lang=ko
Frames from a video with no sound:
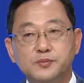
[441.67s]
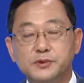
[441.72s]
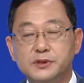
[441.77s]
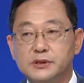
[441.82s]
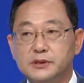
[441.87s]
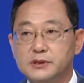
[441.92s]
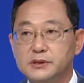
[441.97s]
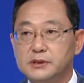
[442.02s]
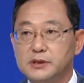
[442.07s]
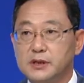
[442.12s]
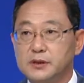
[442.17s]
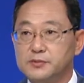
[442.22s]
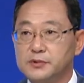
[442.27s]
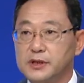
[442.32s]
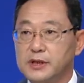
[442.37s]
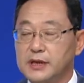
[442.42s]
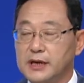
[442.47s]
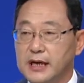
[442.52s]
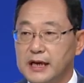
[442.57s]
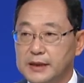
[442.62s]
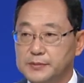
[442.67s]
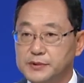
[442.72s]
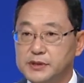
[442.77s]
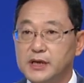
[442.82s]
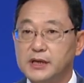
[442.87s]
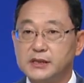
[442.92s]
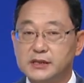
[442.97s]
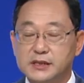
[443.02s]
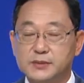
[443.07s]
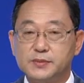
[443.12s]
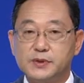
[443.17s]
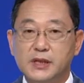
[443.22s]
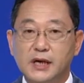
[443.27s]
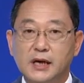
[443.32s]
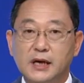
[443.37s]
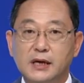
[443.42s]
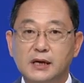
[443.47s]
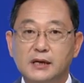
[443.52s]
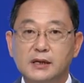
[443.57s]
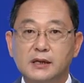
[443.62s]
국민 여러분께
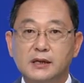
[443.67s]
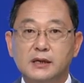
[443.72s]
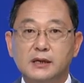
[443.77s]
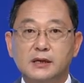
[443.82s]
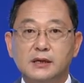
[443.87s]
감사드립니다.